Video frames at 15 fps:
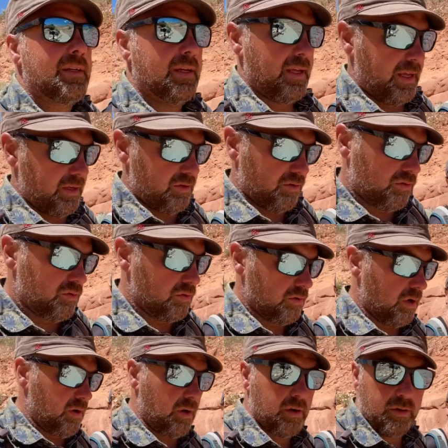Et du
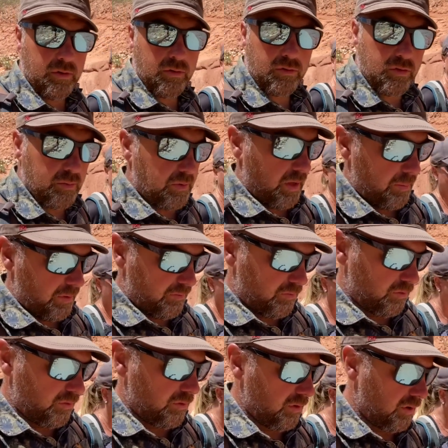coup, YouTube n'a pas
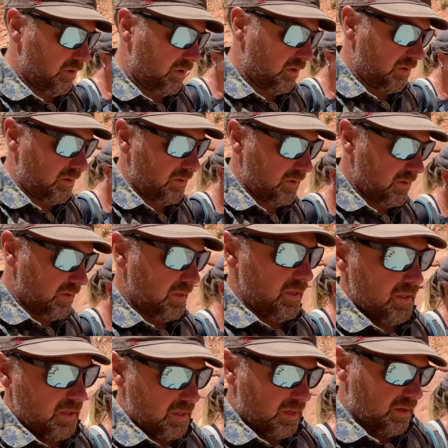voulu
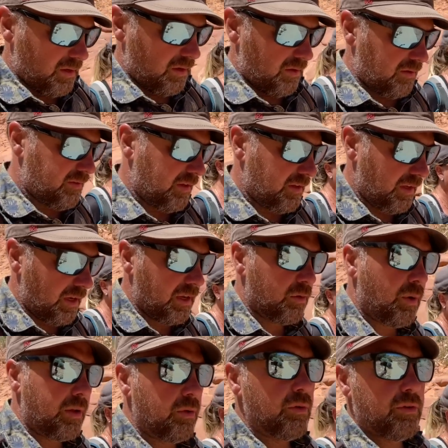euh, céder les
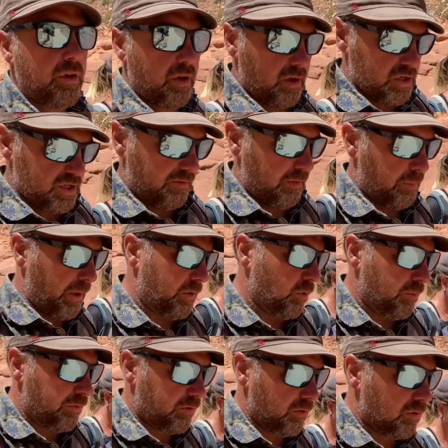droits d'auteur. J'avais pas
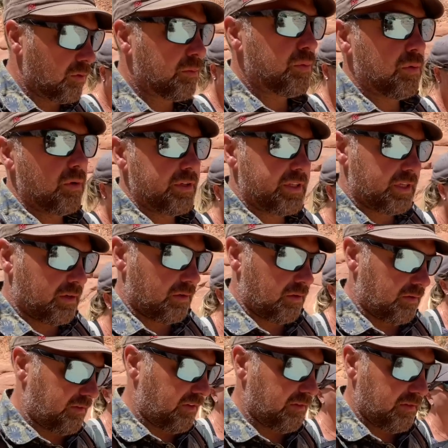d'option pour dire
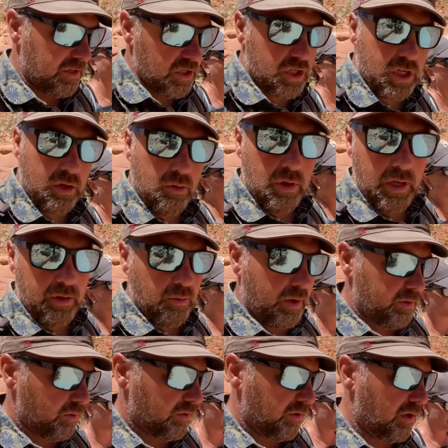si si j'ai eu les
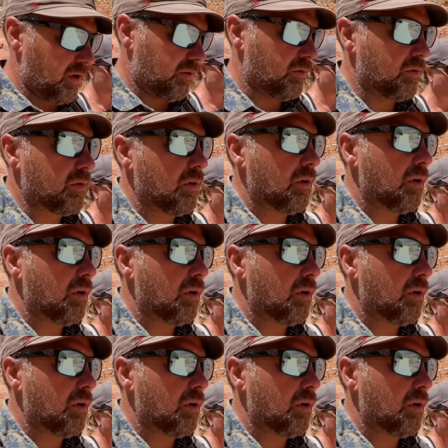droits d'auteur. Donc euh,